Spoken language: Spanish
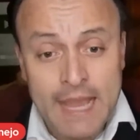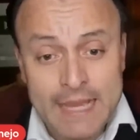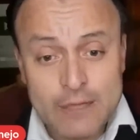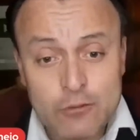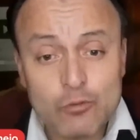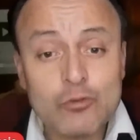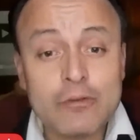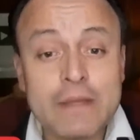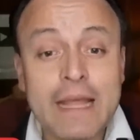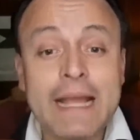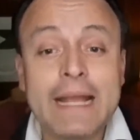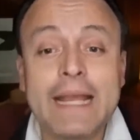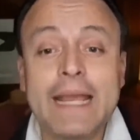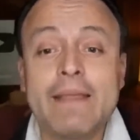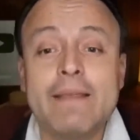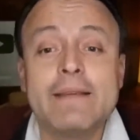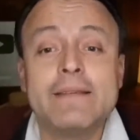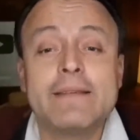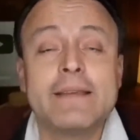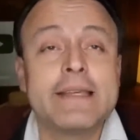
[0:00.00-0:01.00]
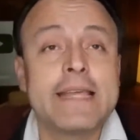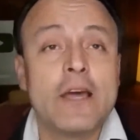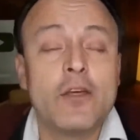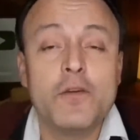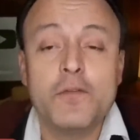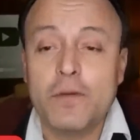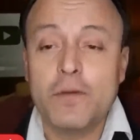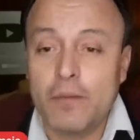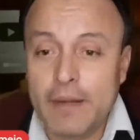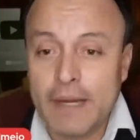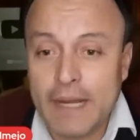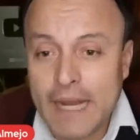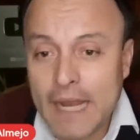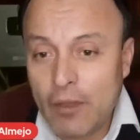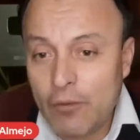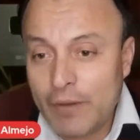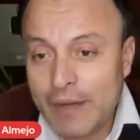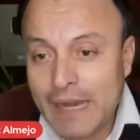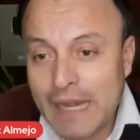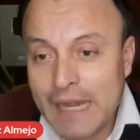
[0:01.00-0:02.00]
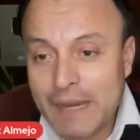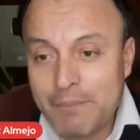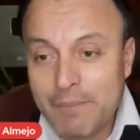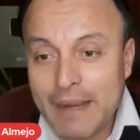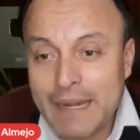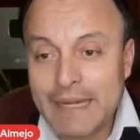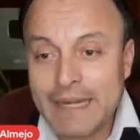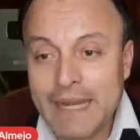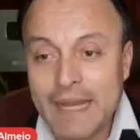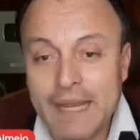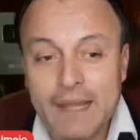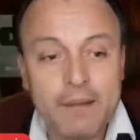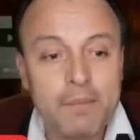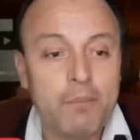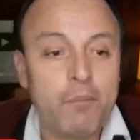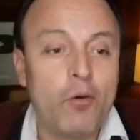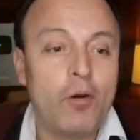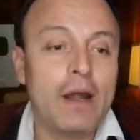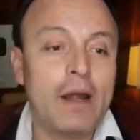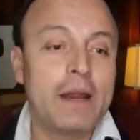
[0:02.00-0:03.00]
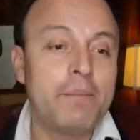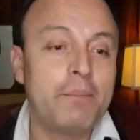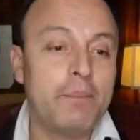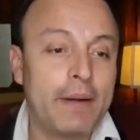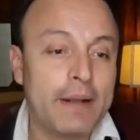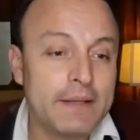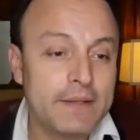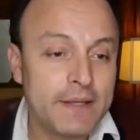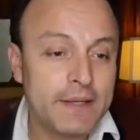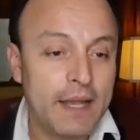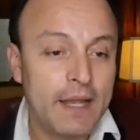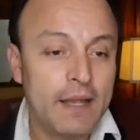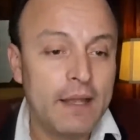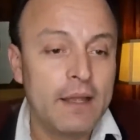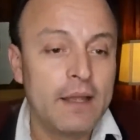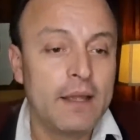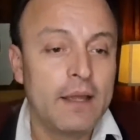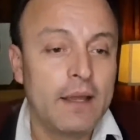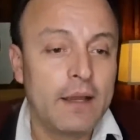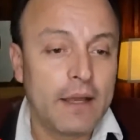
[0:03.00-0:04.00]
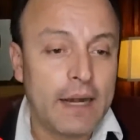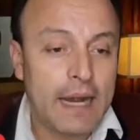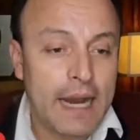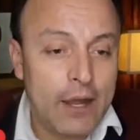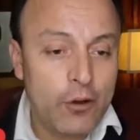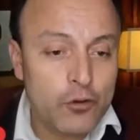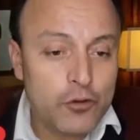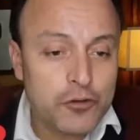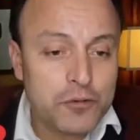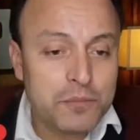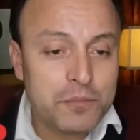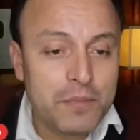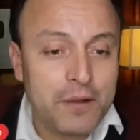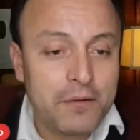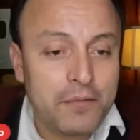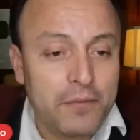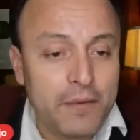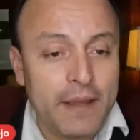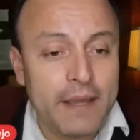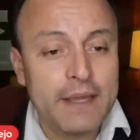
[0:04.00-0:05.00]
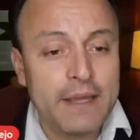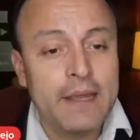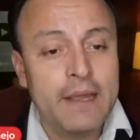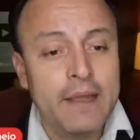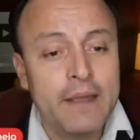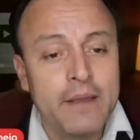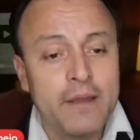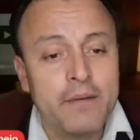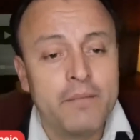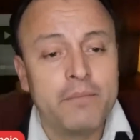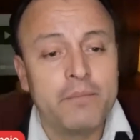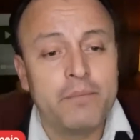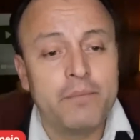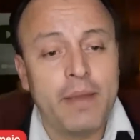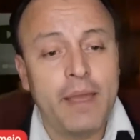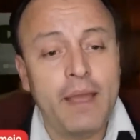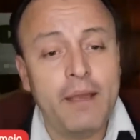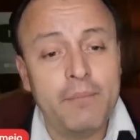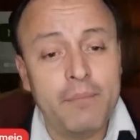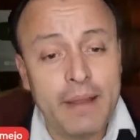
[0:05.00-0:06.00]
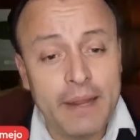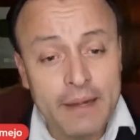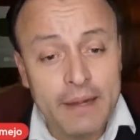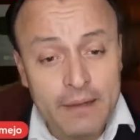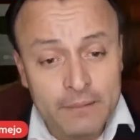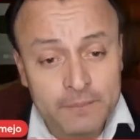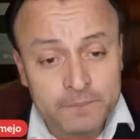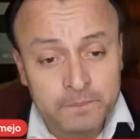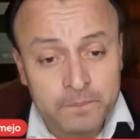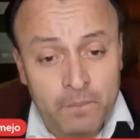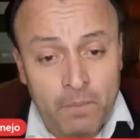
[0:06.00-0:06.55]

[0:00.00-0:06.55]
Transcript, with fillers: es un tanque diseñado y fabricado en Alemania por la empresa Krauss Maffei Bergmann,